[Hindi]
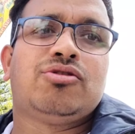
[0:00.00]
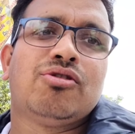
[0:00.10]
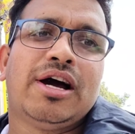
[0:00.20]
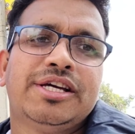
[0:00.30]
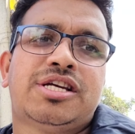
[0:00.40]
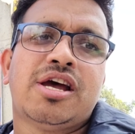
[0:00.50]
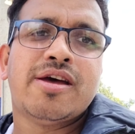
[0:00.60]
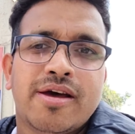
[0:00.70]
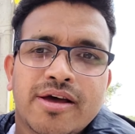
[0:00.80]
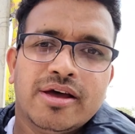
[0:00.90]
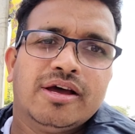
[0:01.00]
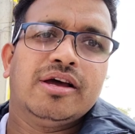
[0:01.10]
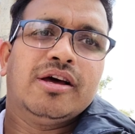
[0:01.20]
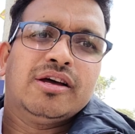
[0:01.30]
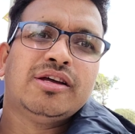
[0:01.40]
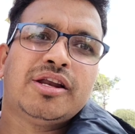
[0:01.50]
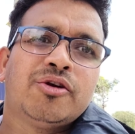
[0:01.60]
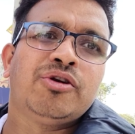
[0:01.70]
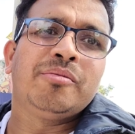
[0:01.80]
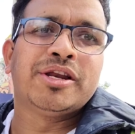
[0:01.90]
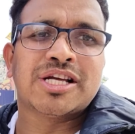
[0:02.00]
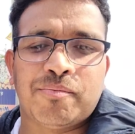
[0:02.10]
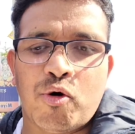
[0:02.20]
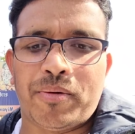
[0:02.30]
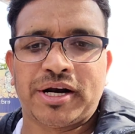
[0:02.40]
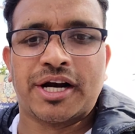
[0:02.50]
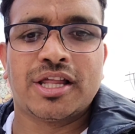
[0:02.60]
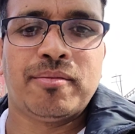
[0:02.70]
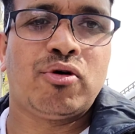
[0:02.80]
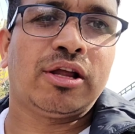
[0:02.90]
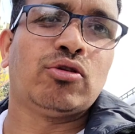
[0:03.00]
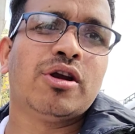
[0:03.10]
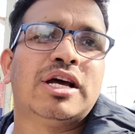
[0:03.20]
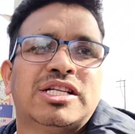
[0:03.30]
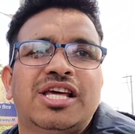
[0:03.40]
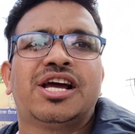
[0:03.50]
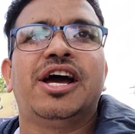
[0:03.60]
तो गाइज रेनू ने मेरे साथ पोपट कर दिया बोला थोड़ा नज़दीक